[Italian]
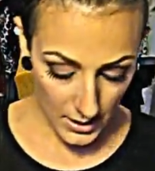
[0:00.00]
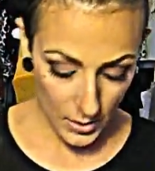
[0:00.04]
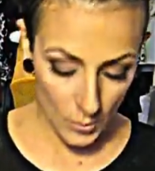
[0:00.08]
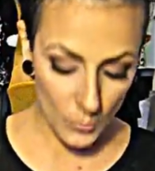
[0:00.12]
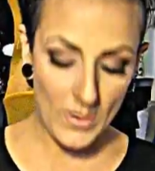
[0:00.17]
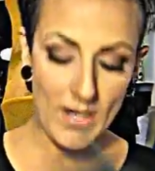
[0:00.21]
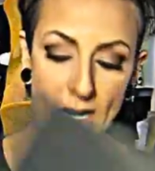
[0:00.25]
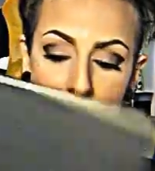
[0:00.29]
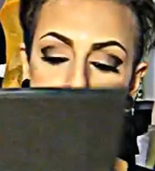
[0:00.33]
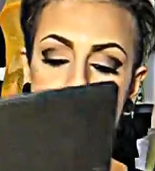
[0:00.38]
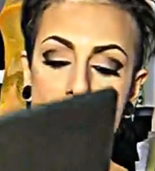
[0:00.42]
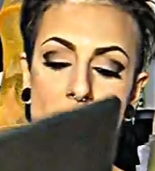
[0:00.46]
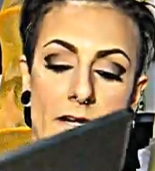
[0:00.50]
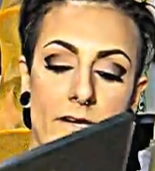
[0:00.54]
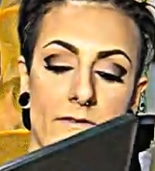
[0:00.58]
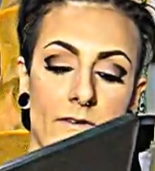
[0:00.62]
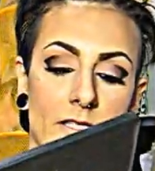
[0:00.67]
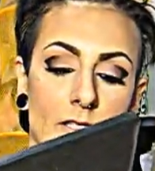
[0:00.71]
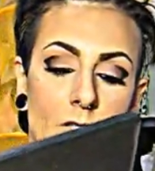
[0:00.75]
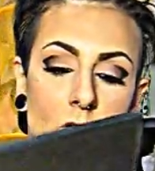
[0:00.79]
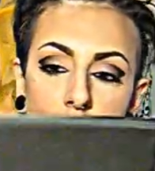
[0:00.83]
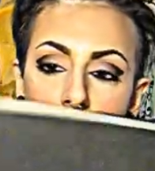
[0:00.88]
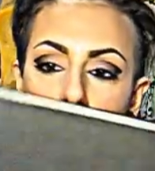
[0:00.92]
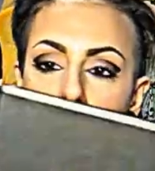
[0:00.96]
quella che mi è
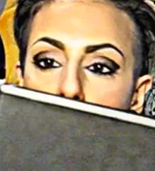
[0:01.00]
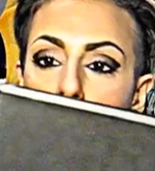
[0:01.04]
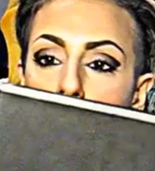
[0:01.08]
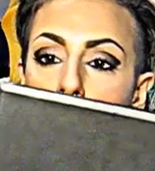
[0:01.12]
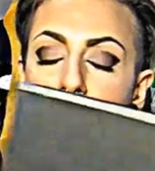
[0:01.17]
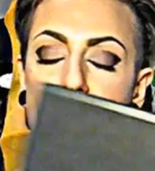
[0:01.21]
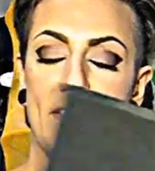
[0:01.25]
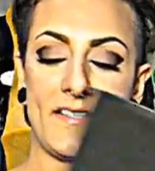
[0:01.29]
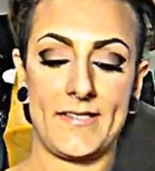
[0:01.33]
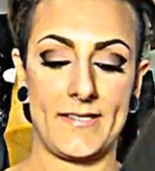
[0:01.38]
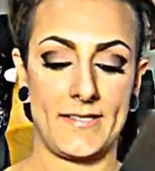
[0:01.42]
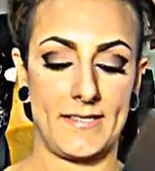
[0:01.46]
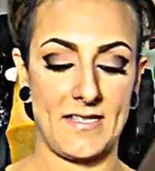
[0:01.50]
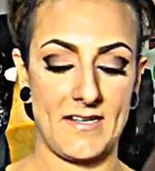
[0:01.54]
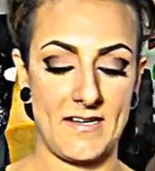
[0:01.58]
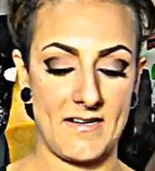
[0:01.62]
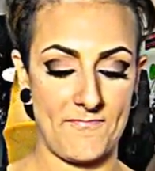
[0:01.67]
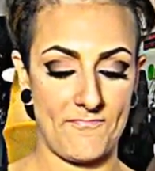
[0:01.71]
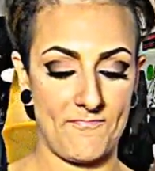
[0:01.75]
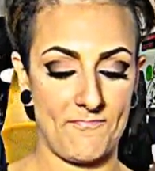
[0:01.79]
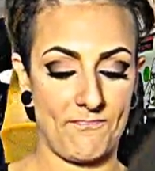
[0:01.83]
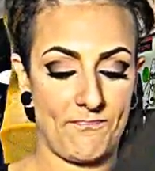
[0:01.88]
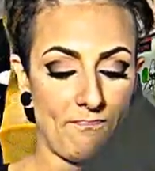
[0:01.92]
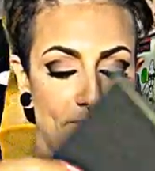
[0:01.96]
arrivata oggi è questa